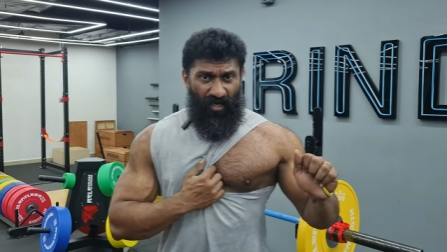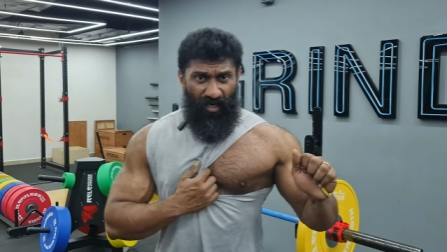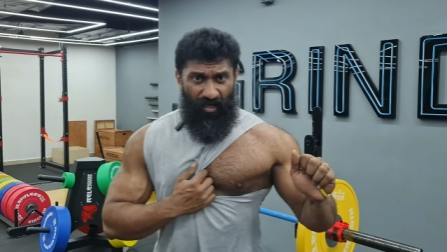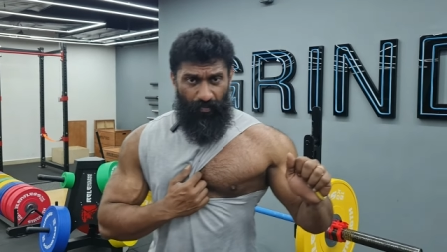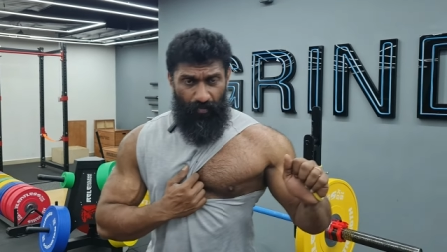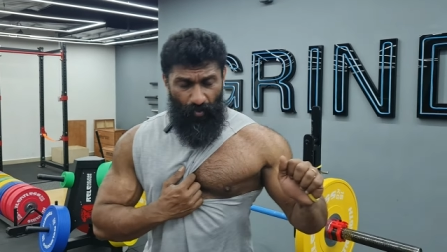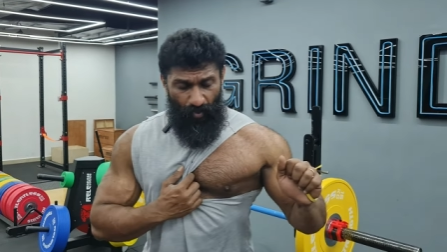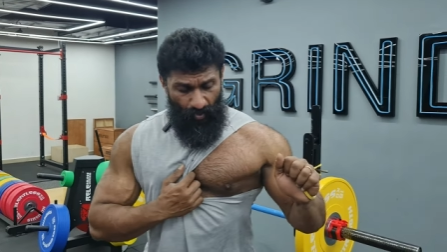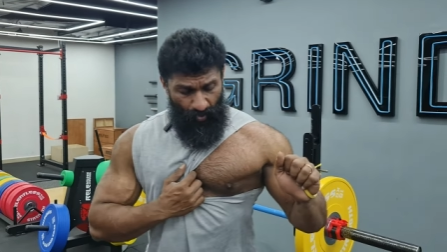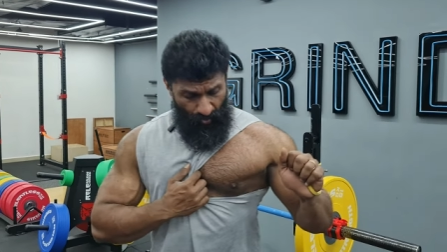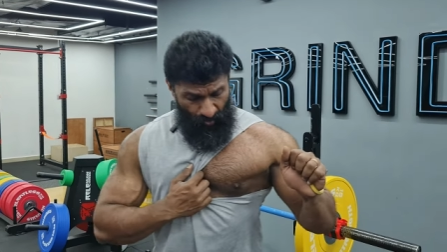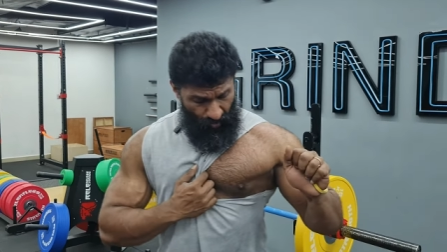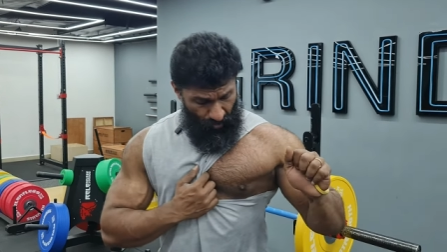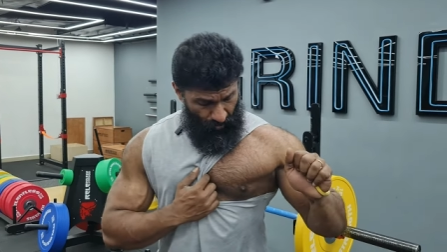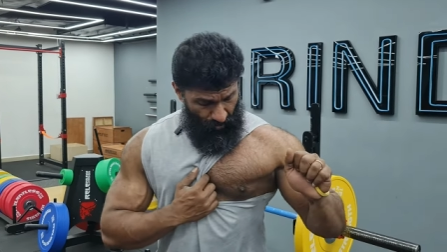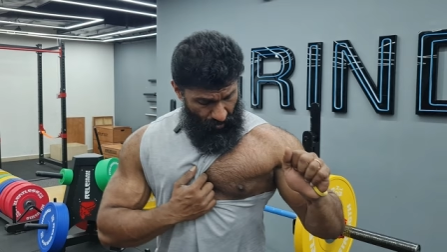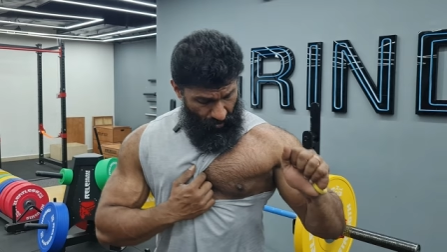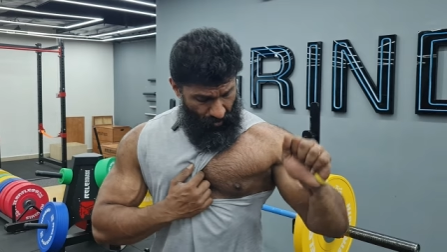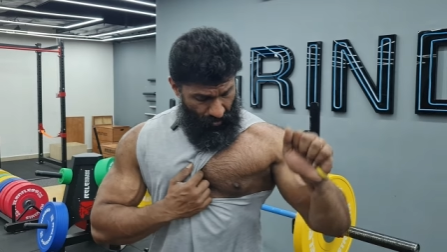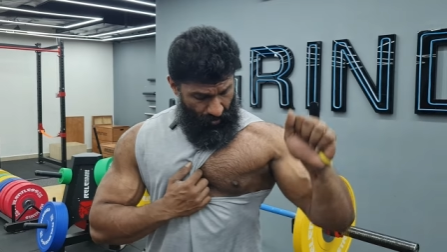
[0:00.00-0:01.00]
நான் இப்போது
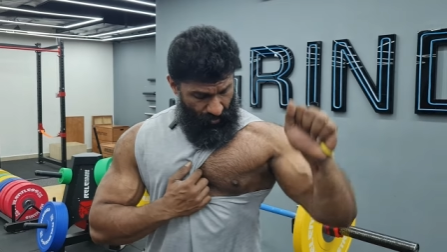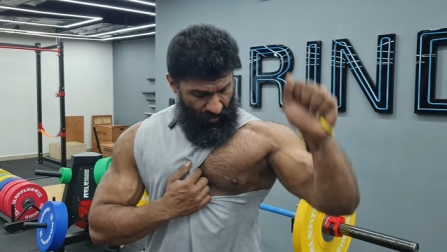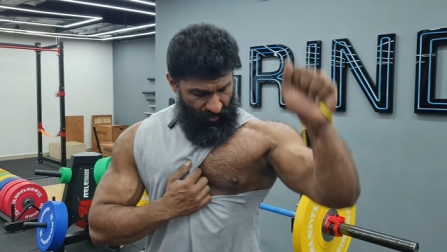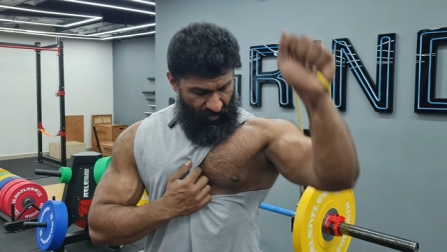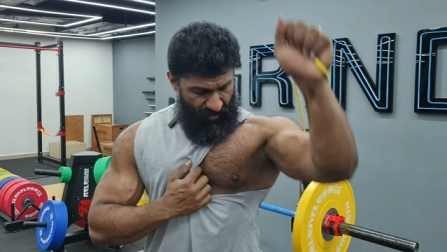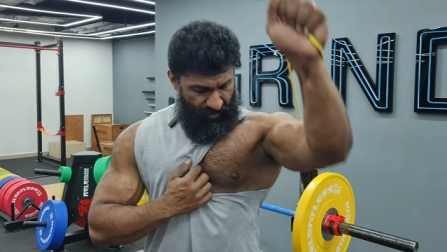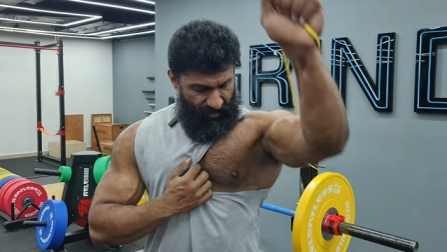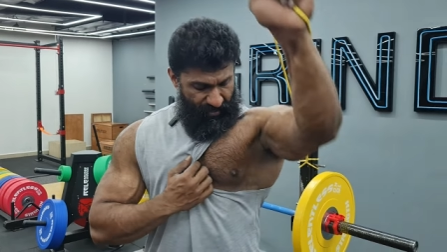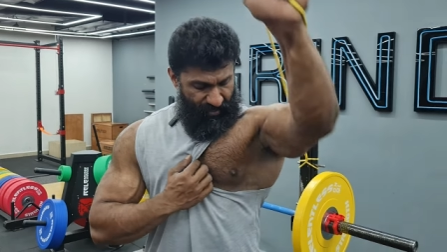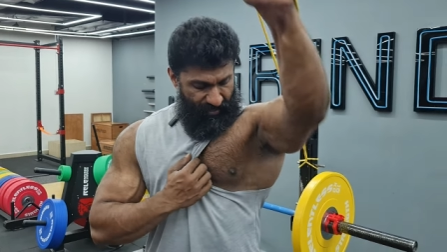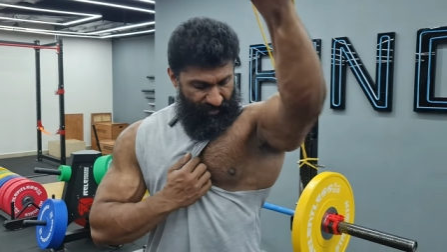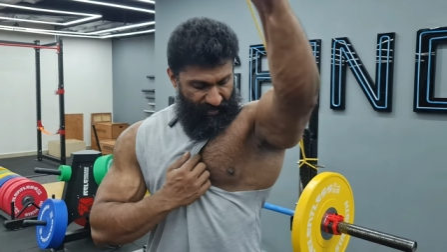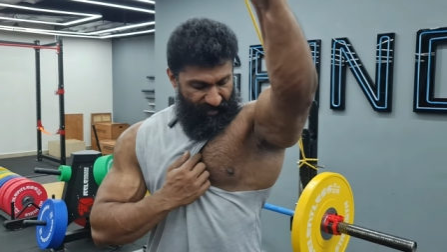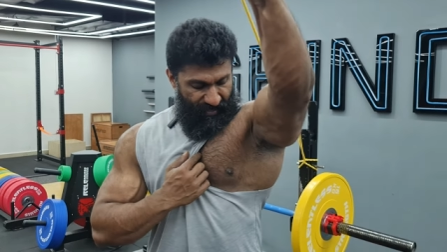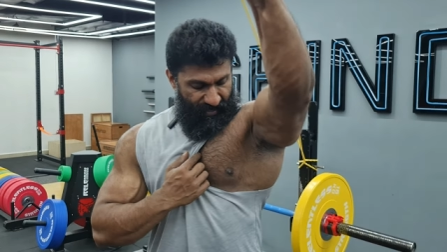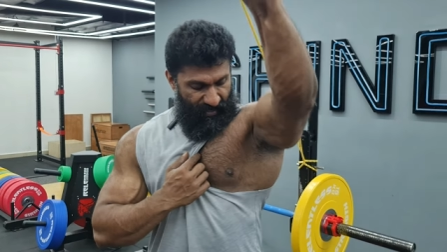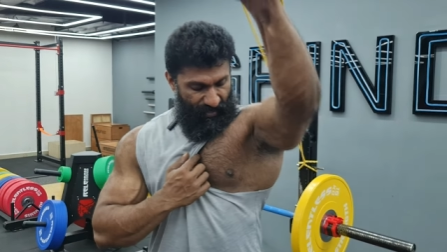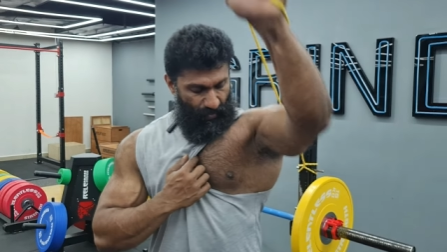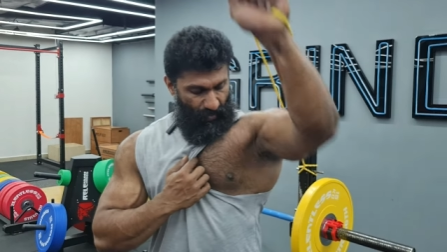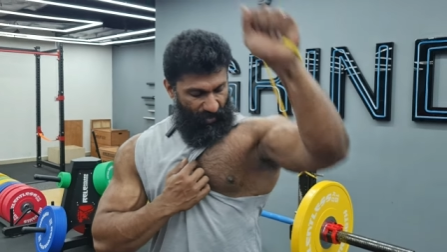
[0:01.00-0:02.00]
கொஞ்சம்
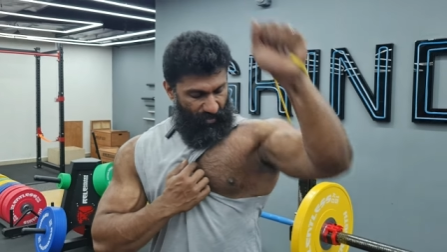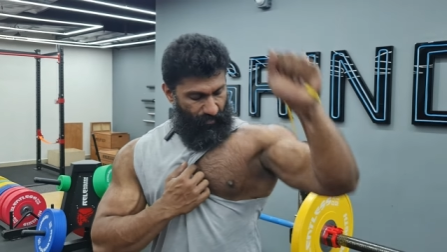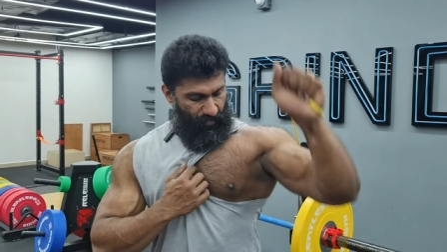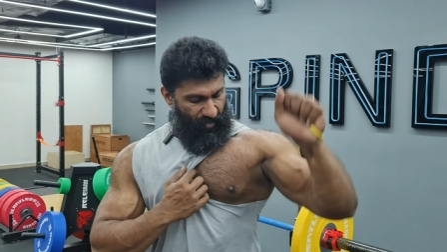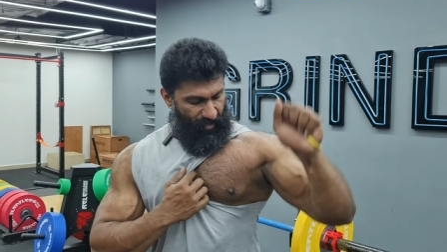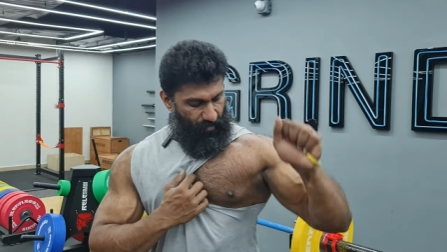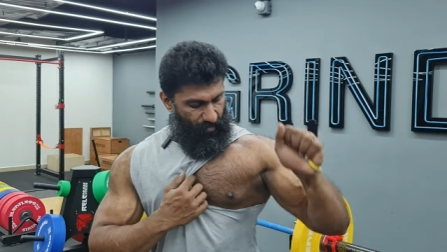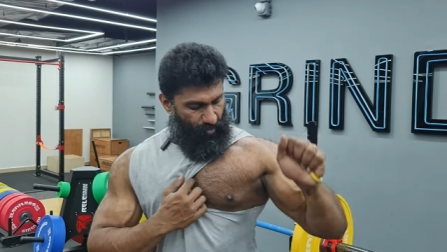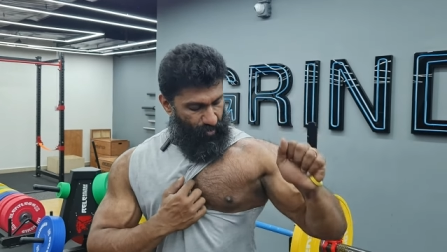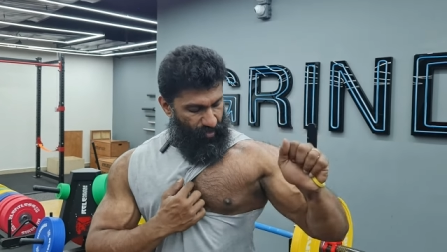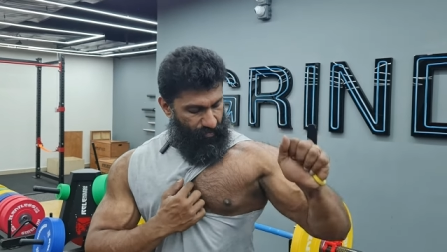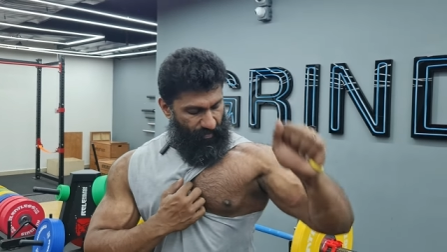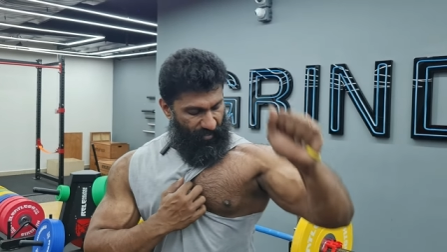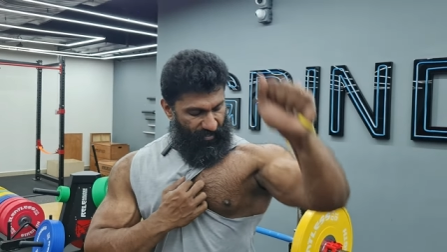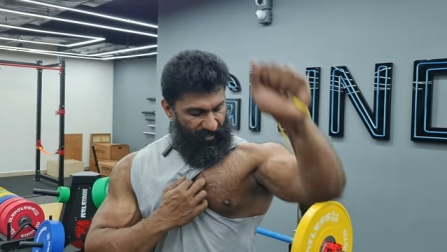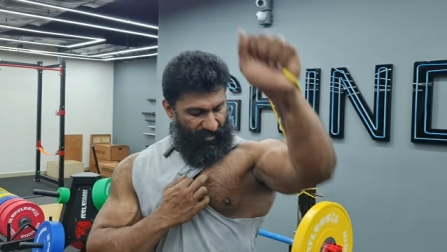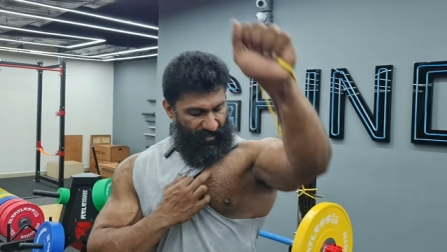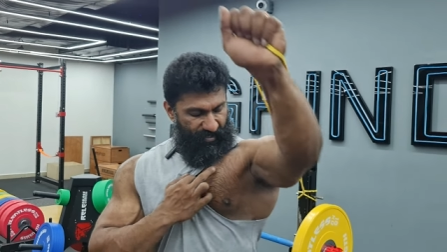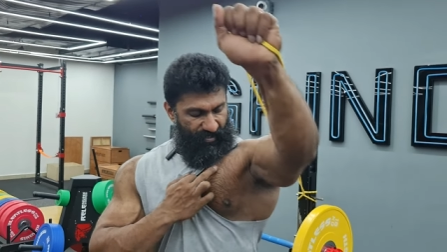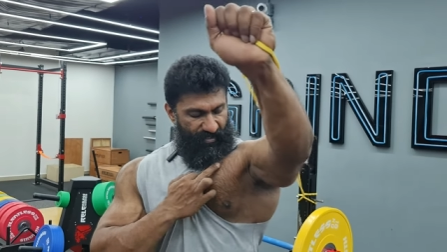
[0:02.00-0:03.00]
இன்க்ளைண்டாக ஒர்க் பண்ணும்போது
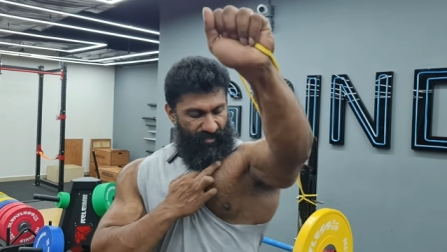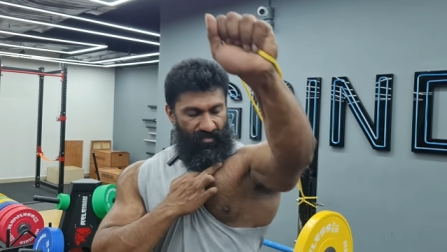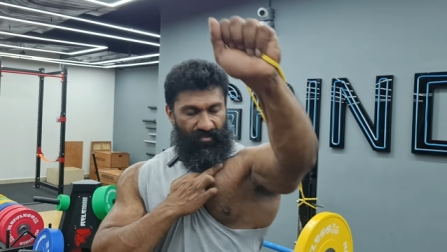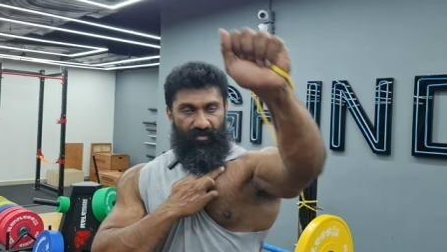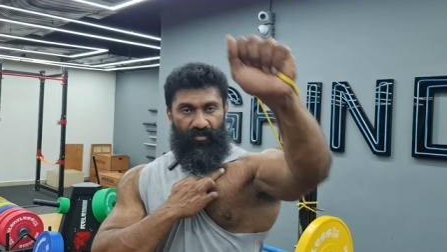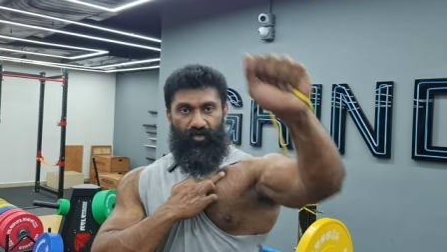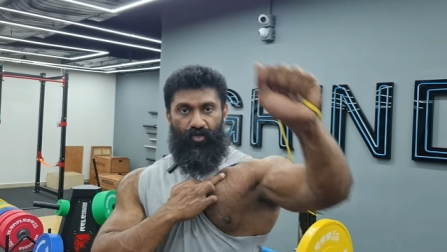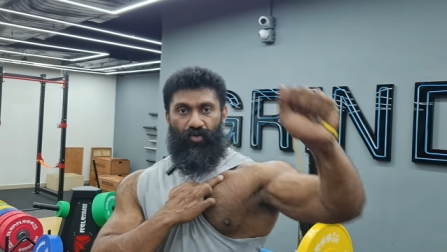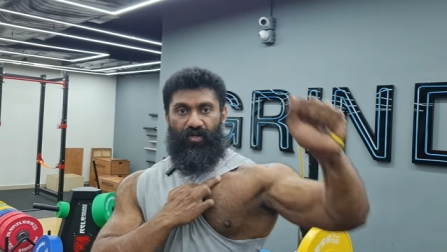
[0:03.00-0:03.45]
பார்த்தீங்கன்னா